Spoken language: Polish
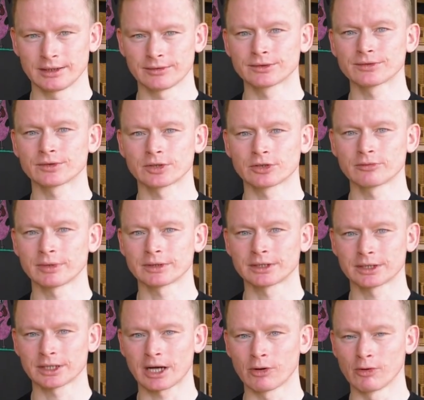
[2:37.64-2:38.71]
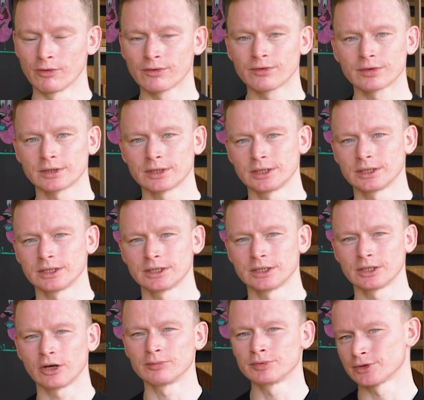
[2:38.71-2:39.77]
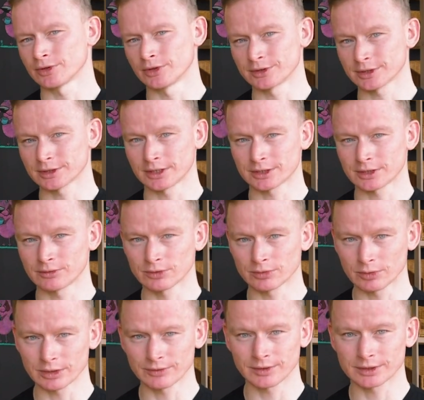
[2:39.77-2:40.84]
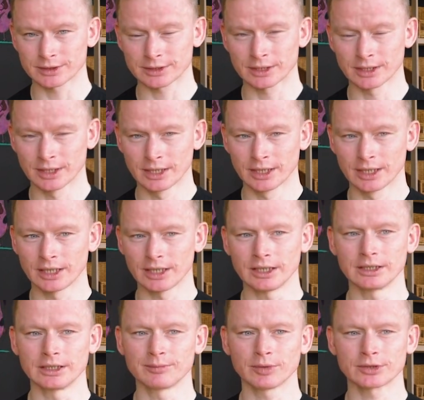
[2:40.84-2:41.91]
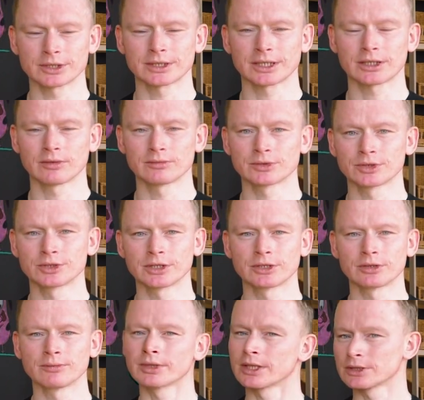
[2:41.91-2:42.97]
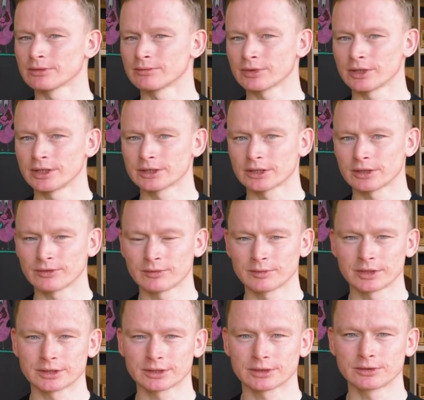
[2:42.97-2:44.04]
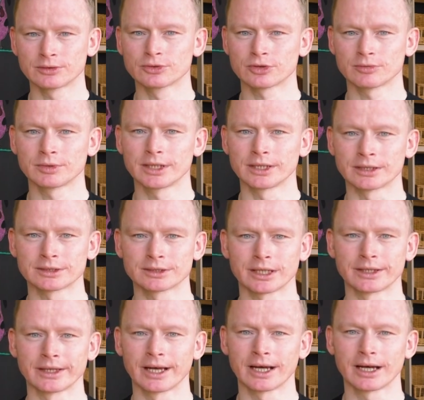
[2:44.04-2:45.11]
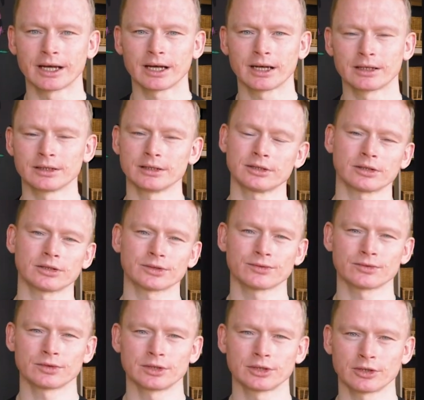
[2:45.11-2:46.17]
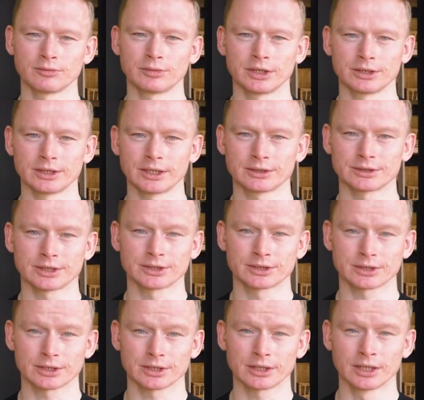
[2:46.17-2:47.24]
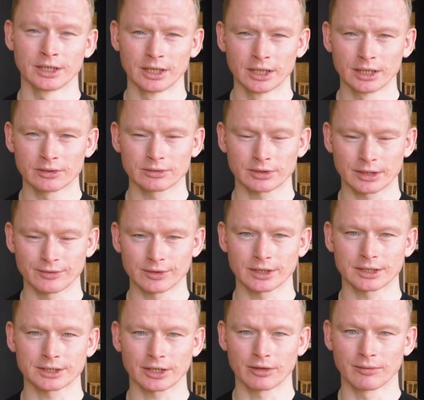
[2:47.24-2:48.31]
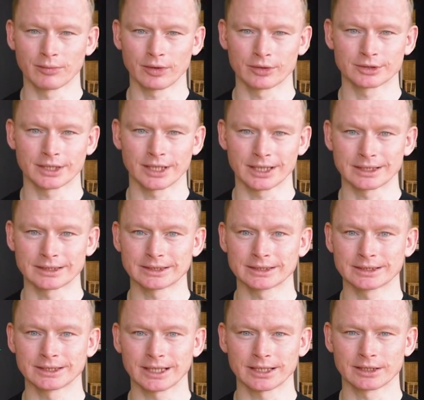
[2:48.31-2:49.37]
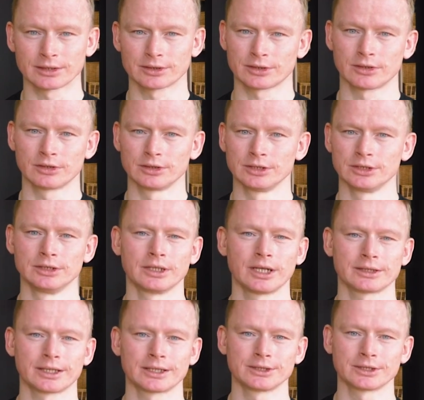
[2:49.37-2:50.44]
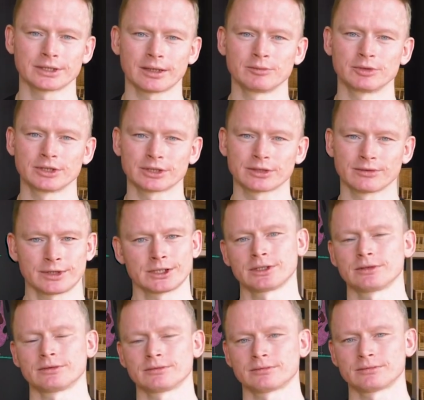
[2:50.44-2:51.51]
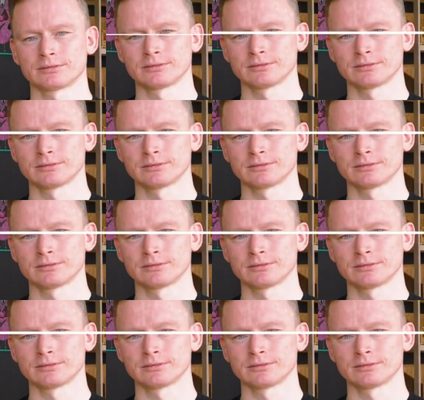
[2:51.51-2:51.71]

w tworzeniu materiałów opisujących nasze usługi, więc poza taką codzienną pracą projektową jest dużo miejsca na rozwój i robienie rzeczy, które wykraczają poza zakres roli analityka biznesowego.